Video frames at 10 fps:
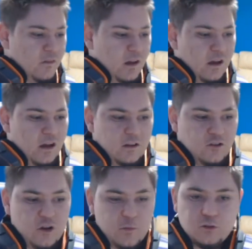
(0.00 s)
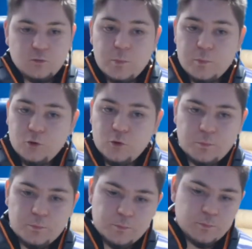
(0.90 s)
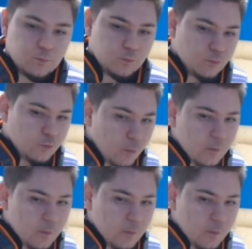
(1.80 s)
Uh, diciamo, non, non, non,